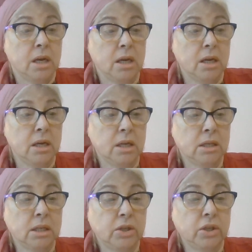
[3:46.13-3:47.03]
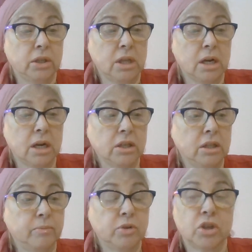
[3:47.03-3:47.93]
Э, значит, на
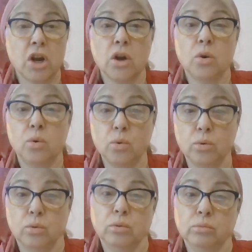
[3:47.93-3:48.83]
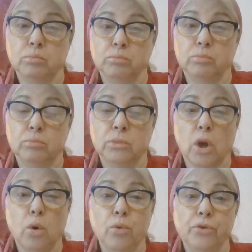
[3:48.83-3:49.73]
каждом шагу
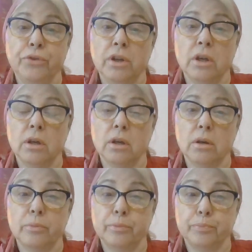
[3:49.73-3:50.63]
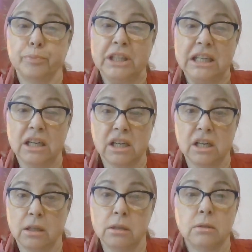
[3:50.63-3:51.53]
он э,
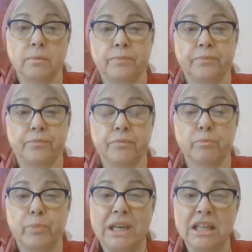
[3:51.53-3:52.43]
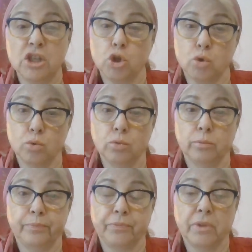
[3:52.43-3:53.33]
тыркал
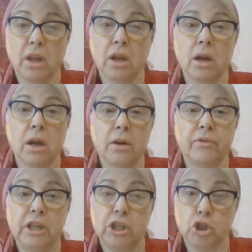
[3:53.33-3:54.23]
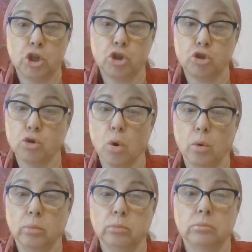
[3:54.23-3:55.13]
принцу в
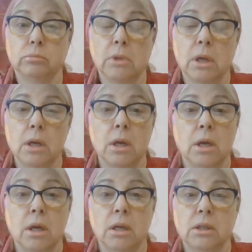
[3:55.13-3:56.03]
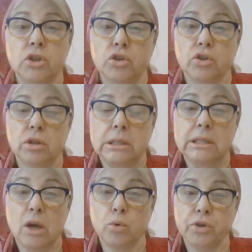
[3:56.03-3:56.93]
лицо, значит,
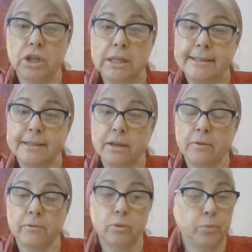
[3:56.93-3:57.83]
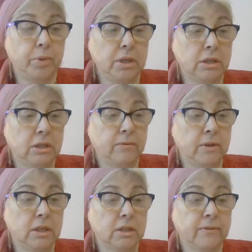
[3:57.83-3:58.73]
соучастием в
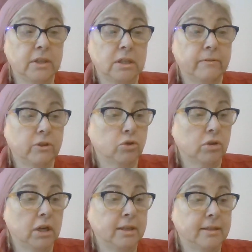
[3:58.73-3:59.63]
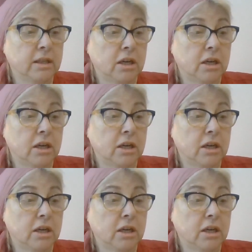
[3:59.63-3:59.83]
убийстве известного журналиста